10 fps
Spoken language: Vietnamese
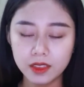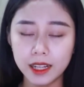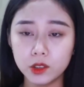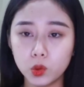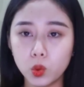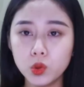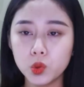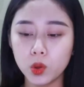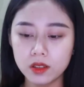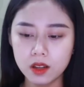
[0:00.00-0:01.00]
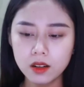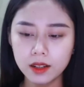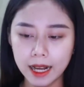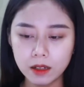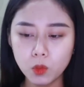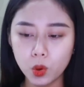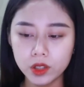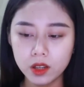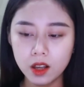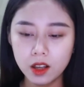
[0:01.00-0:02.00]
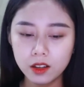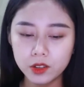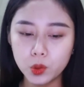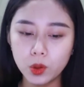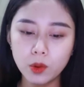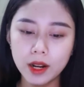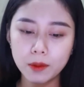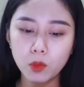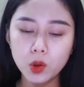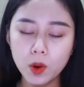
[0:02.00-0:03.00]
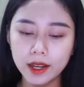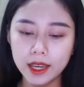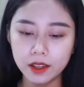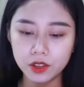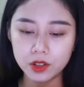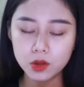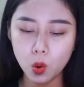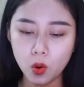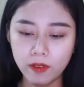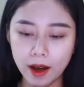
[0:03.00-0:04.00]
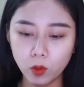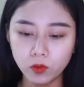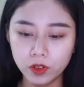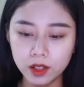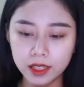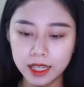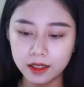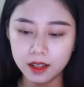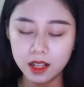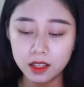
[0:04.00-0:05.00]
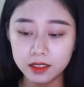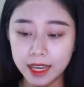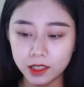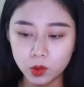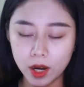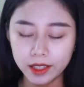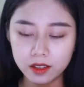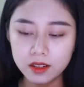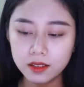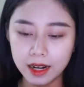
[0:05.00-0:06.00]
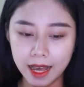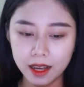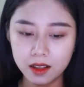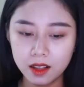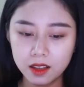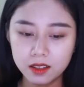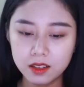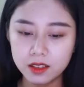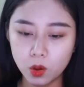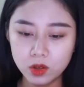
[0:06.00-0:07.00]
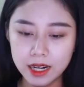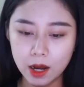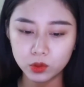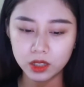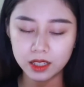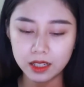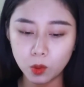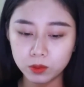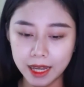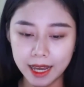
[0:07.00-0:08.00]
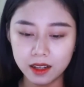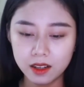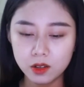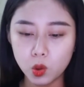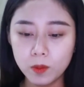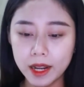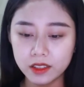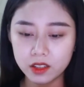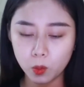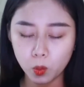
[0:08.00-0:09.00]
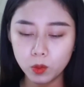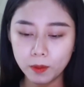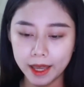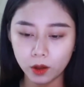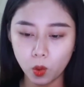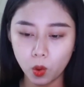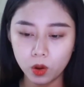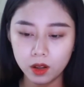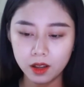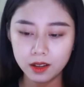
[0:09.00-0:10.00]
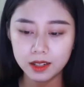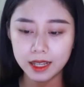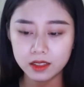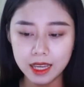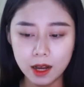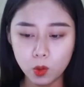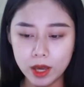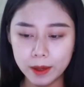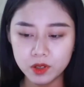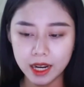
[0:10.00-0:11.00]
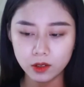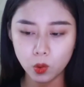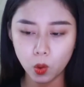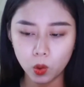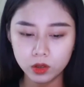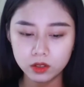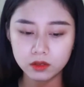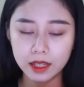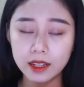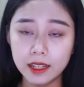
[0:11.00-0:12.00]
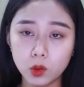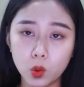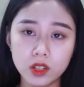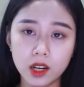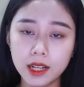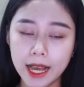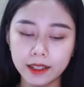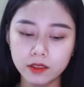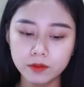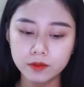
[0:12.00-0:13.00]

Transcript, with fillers: Thanh Tú chua xót cắn môi Dù lâu nay mối quan hệ giữa cô và ông Vương Kiên Nhạt nhòa như nước lã Nhưng dẫu sao thì ông ta Cũng là chồng của mẹ cô Là cha của em trai cô Thế nên cô trấn an